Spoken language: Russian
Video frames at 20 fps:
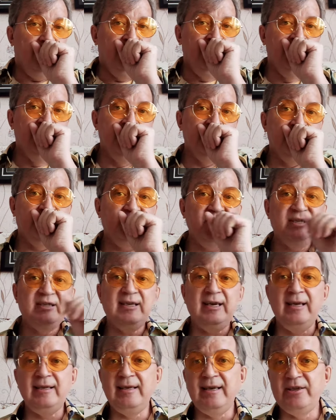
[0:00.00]

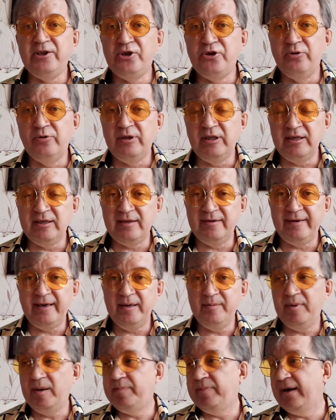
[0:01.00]
писать отчеты
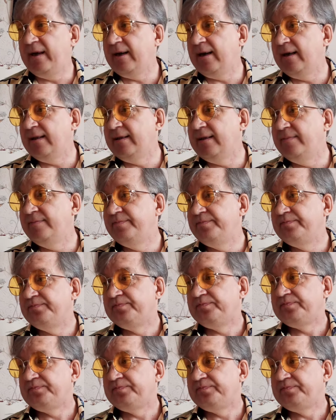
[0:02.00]
своим аппаратам